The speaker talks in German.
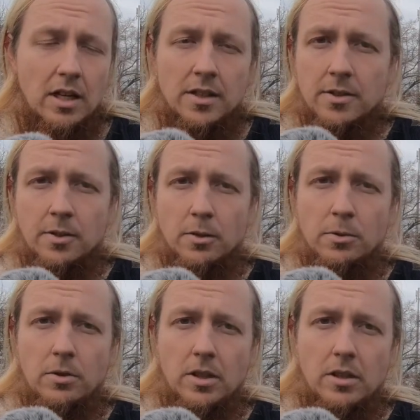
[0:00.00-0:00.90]
Alles ist doch
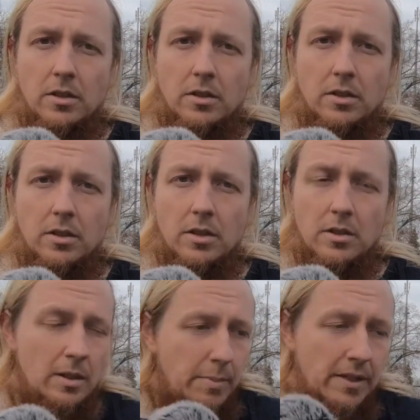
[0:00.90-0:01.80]
gut, oder?
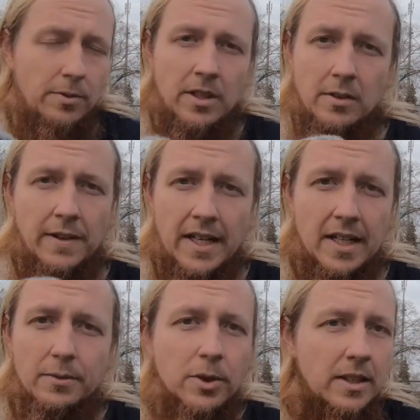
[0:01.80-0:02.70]
Die persönliche
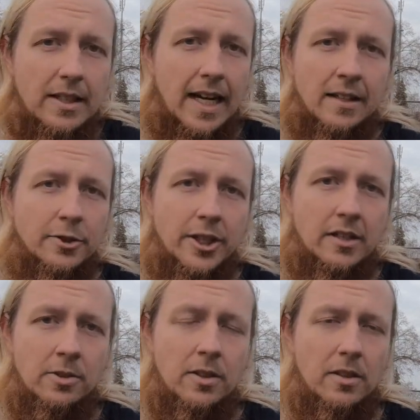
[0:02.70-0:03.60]
Freiheit wird nicht
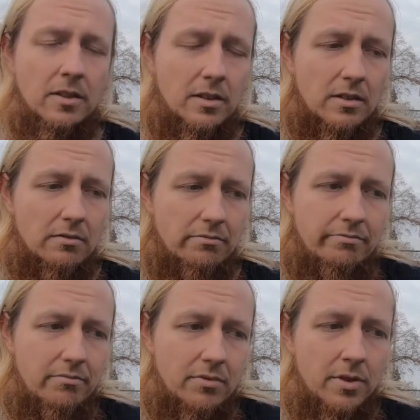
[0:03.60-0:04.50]
eingeschränkt durch,
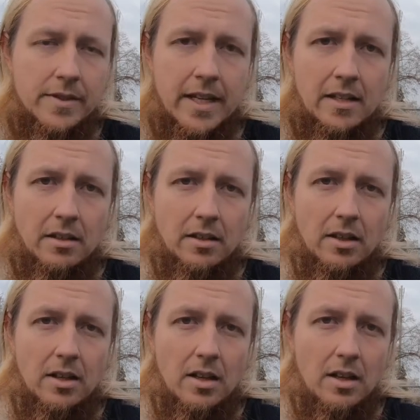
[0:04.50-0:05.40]
durchs Geld.
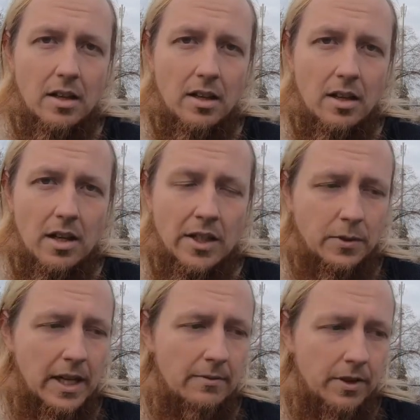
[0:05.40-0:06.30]
Es
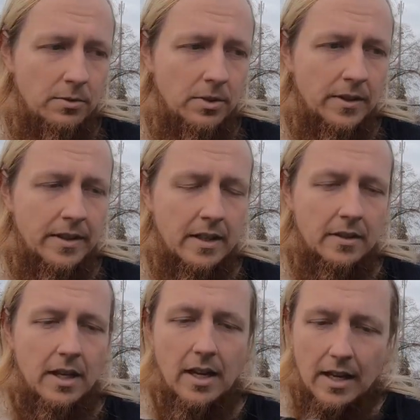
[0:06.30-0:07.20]
wird einfach nur
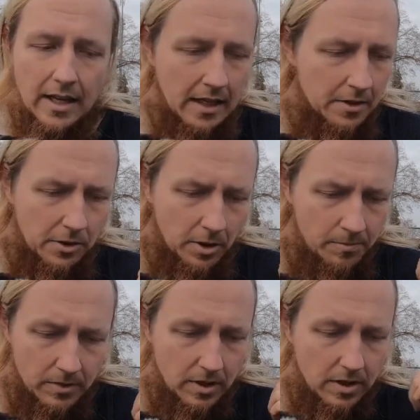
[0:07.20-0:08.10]
gesagt, hey,
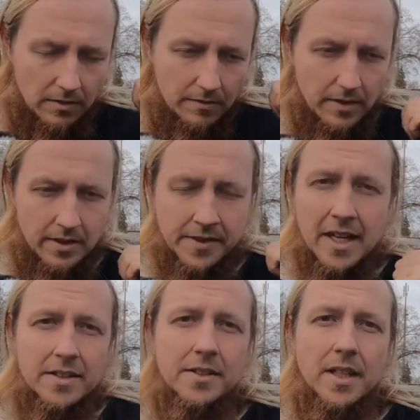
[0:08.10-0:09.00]
komm, das
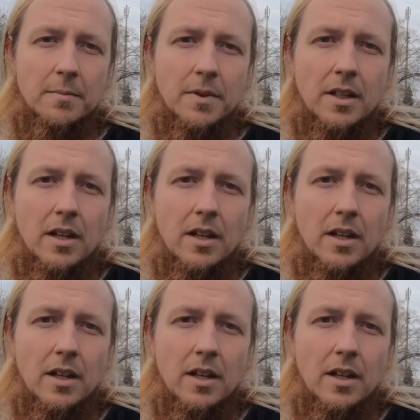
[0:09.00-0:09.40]
Geldsystem,